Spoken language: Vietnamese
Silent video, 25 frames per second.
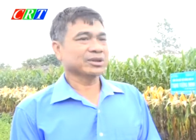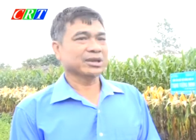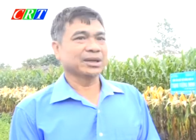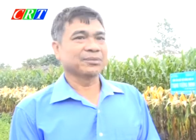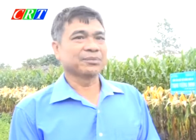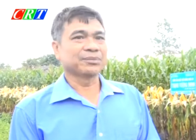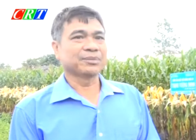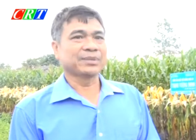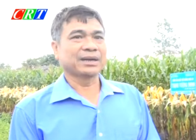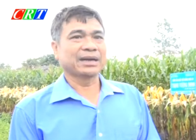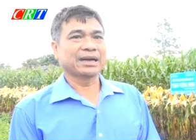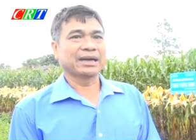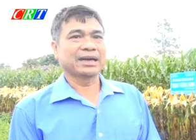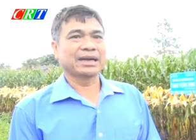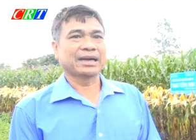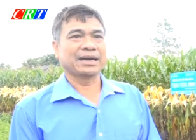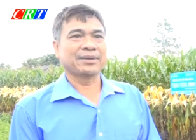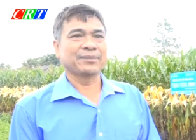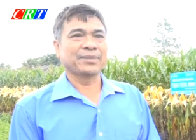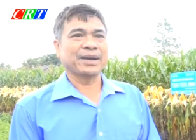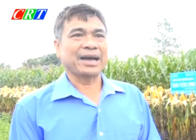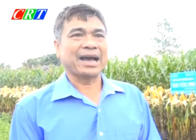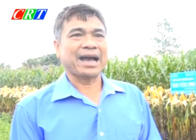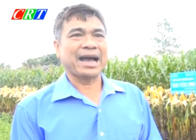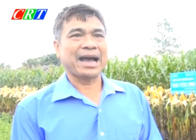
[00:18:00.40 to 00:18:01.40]
tầm
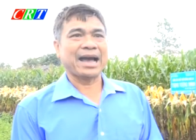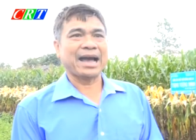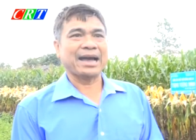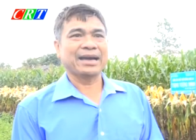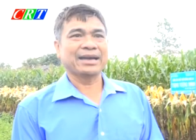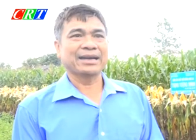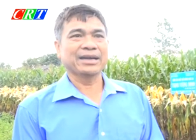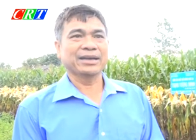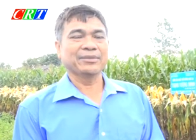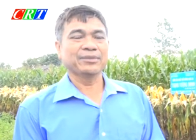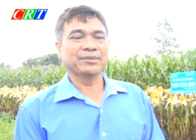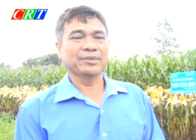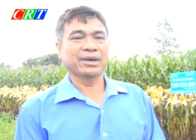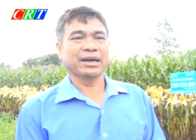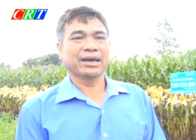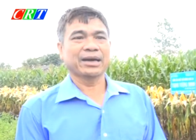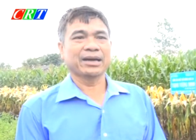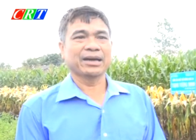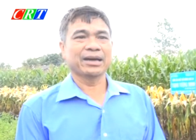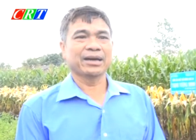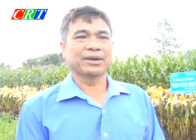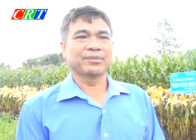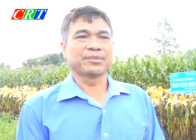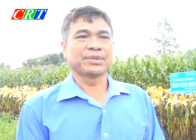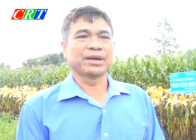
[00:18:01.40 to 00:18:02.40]
12 à, đến
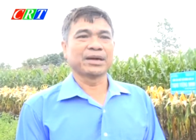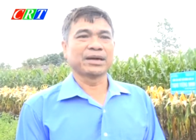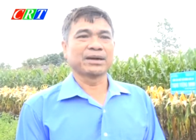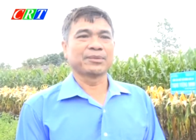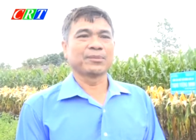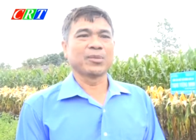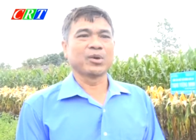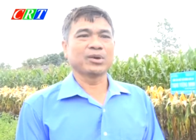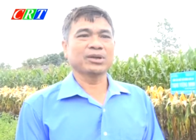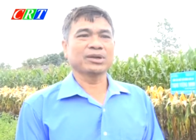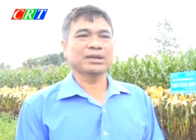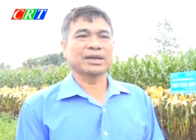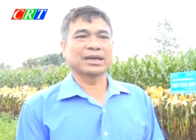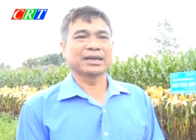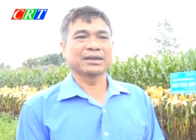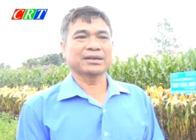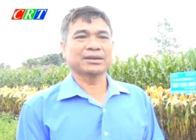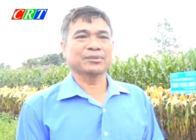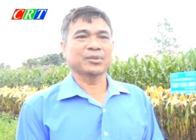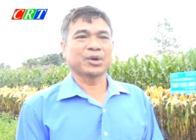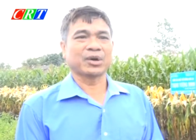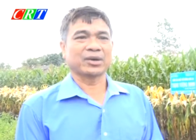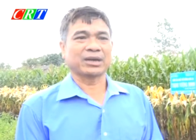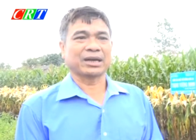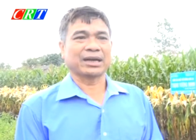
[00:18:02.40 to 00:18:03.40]
14 à, tấn
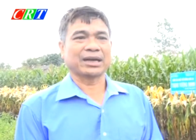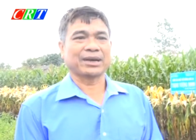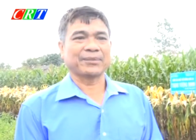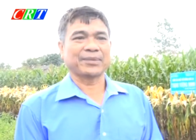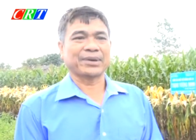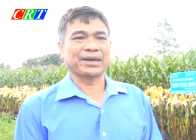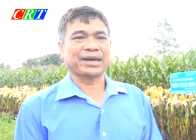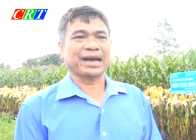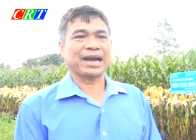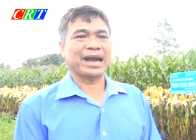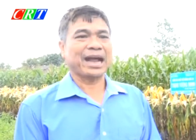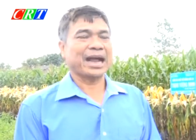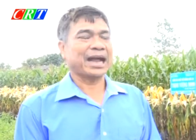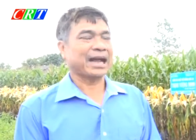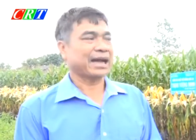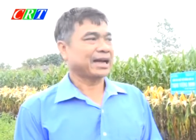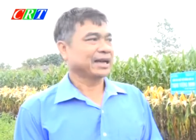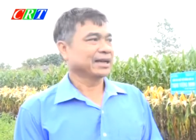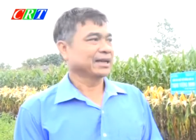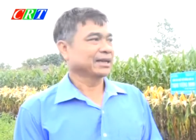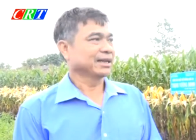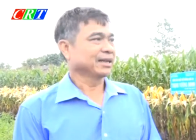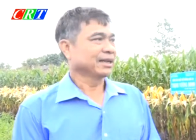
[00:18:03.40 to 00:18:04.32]
một à, mặt HA